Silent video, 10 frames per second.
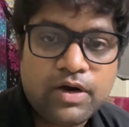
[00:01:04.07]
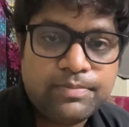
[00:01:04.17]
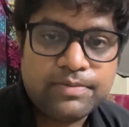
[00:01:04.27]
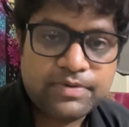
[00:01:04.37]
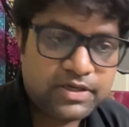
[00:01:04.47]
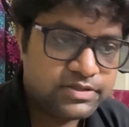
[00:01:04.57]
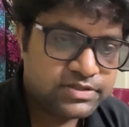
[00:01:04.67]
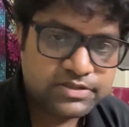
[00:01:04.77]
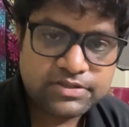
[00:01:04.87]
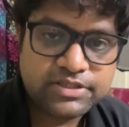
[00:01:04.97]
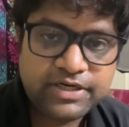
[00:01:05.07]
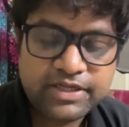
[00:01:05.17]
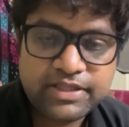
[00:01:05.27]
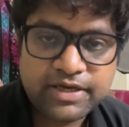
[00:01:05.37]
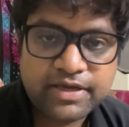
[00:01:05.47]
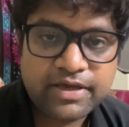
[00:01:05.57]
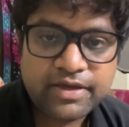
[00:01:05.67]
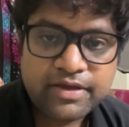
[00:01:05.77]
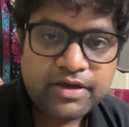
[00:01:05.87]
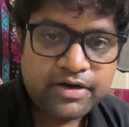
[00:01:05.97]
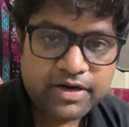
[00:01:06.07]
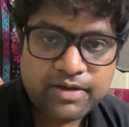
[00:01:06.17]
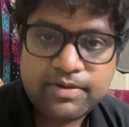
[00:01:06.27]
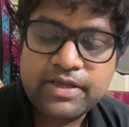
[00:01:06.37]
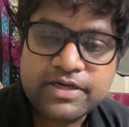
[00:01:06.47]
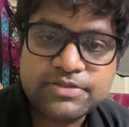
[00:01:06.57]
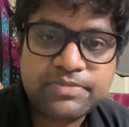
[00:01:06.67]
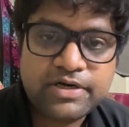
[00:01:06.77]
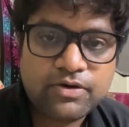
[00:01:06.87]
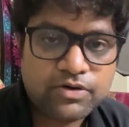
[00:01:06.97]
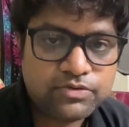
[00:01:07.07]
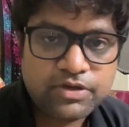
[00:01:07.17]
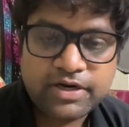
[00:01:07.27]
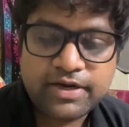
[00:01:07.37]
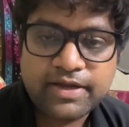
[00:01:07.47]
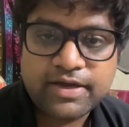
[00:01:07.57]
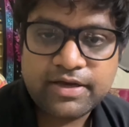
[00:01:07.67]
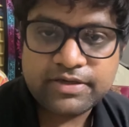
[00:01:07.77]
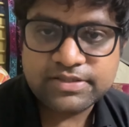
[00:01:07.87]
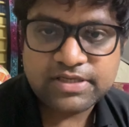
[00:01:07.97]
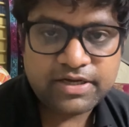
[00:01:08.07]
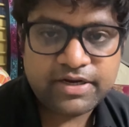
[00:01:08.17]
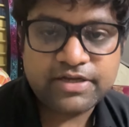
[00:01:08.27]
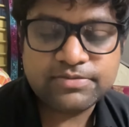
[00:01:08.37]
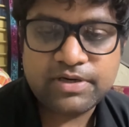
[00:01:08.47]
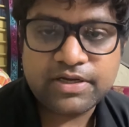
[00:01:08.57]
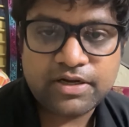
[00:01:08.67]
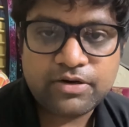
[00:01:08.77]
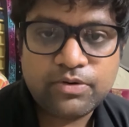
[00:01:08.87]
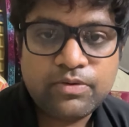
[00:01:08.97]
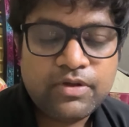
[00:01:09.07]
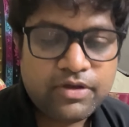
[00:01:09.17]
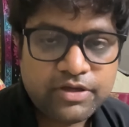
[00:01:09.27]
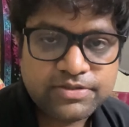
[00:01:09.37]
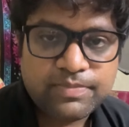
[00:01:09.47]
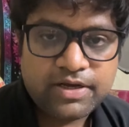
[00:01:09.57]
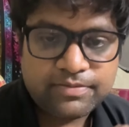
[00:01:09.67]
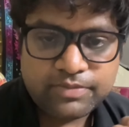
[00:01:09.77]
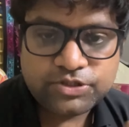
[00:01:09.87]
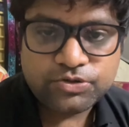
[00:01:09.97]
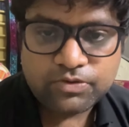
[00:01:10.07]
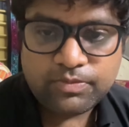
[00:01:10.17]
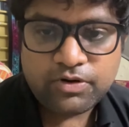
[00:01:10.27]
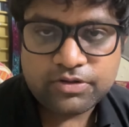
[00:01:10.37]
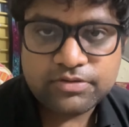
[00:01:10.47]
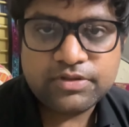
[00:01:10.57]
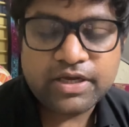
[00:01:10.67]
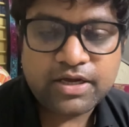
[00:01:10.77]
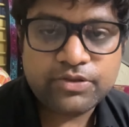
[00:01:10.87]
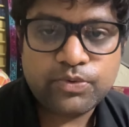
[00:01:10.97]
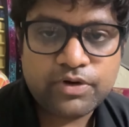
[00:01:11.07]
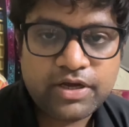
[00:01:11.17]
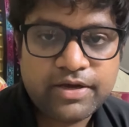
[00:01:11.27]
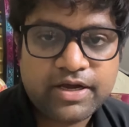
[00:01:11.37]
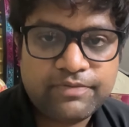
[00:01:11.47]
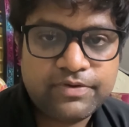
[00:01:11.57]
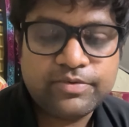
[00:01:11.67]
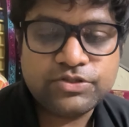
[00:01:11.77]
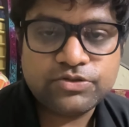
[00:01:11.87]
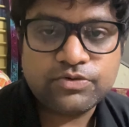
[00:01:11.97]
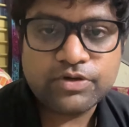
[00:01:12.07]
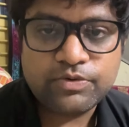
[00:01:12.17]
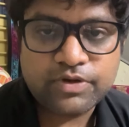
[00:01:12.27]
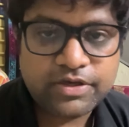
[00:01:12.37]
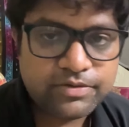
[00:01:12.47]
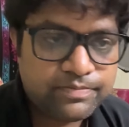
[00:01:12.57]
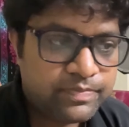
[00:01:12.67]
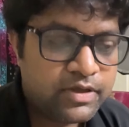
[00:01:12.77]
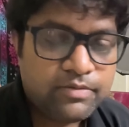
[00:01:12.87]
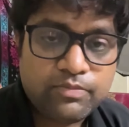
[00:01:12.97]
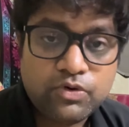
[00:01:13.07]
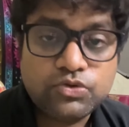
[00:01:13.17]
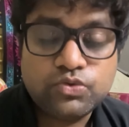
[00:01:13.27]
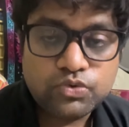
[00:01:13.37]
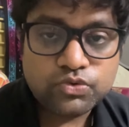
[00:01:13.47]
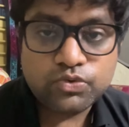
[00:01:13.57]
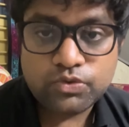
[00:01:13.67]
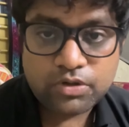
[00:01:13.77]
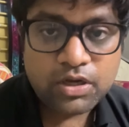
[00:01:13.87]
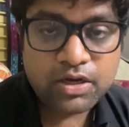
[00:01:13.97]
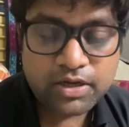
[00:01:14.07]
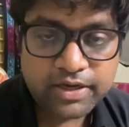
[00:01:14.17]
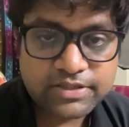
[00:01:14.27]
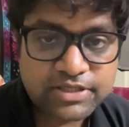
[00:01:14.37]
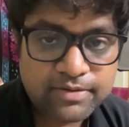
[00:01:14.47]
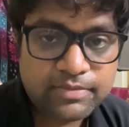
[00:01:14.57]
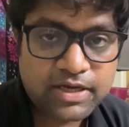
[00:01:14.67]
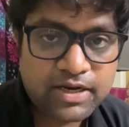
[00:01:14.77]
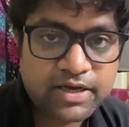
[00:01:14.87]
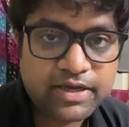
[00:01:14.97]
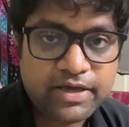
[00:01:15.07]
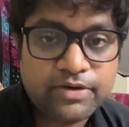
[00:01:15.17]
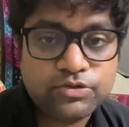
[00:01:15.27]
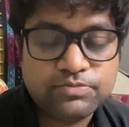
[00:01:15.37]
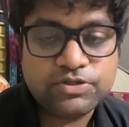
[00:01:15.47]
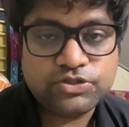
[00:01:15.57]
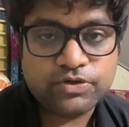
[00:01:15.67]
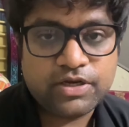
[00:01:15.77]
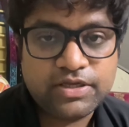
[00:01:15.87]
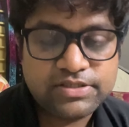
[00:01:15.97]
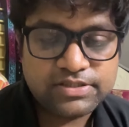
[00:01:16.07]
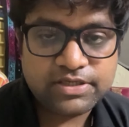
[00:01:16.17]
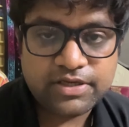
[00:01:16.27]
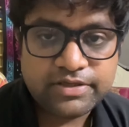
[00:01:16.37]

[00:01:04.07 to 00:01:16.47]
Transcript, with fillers: आप अपना सिटी देख के ट्रैवल अरेंजमेंट और उधर रहने का ये सारे अरेंजमेंट कर लो इस बार बच्चों को बहुत दिक्कत हो रहा है काफ़ी बच्चों को क्योंकि बहुत दूर दूर एग्ज़ाम डाला गया है कुछ बच्चों के लिए जैसे